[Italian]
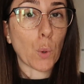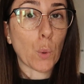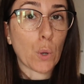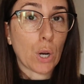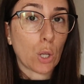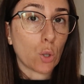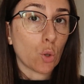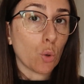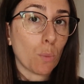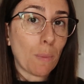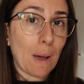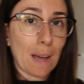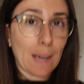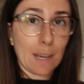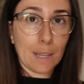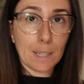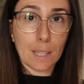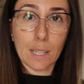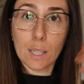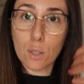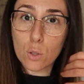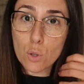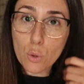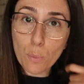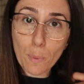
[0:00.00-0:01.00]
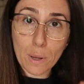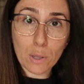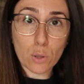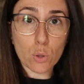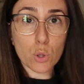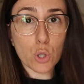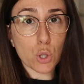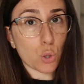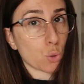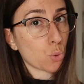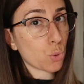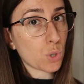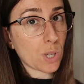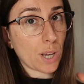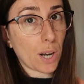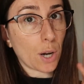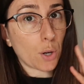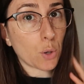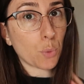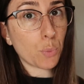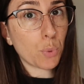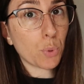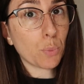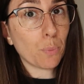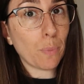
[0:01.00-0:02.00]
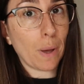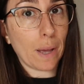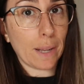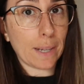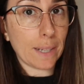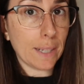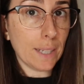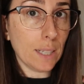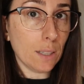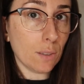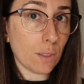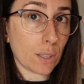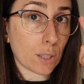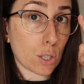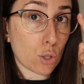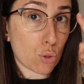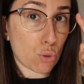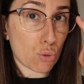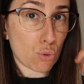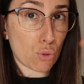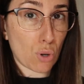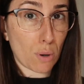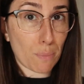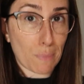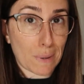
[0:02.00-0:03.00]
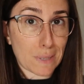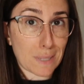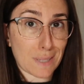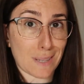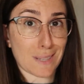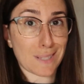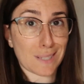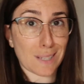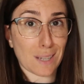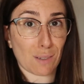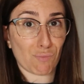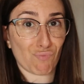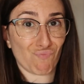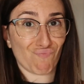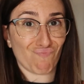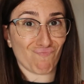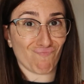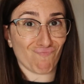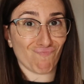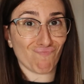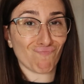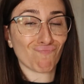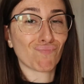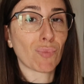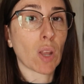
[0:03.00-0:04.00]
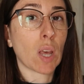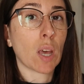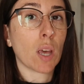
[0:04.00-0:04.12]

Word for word: ora domani dormendoci su saranno più belli adesso sono abbastanza mm,